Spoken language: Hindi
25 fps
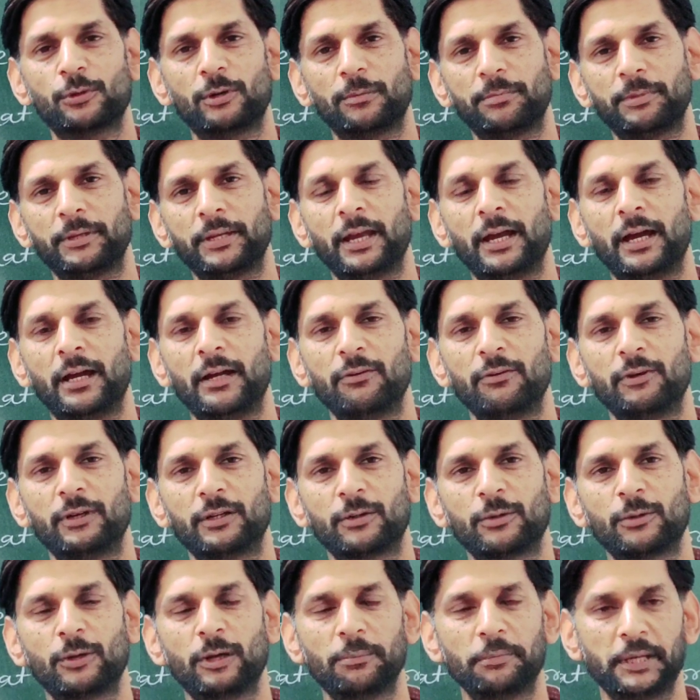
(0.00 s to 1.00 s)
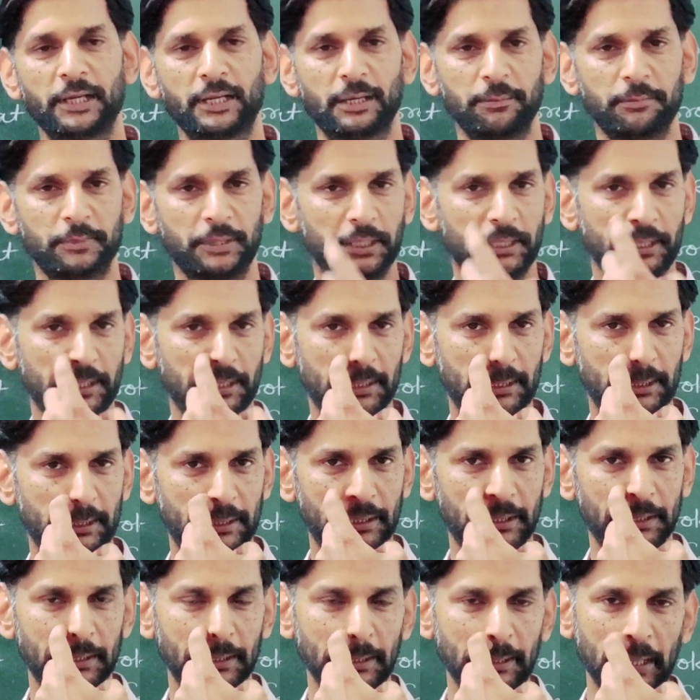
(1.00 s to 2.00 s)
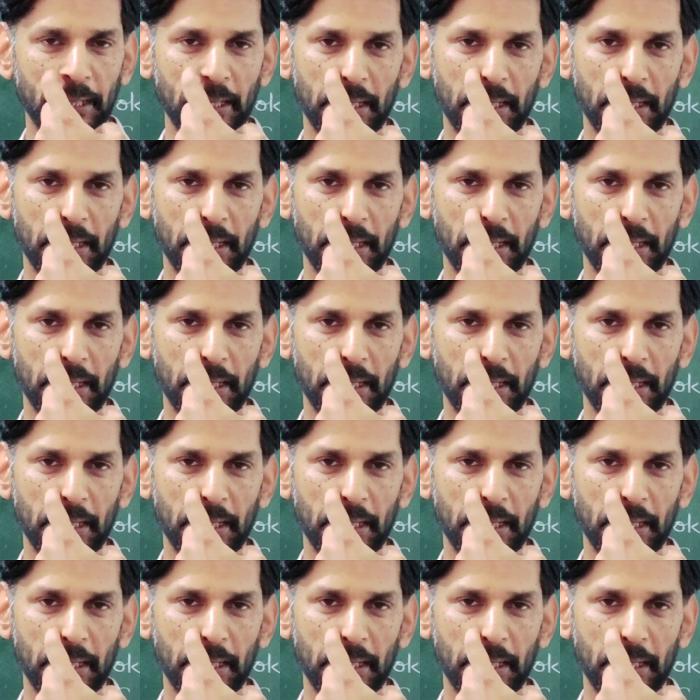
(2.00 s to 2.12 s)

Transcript: को अपने हार्डवर्क को हमें कम नहीं करना है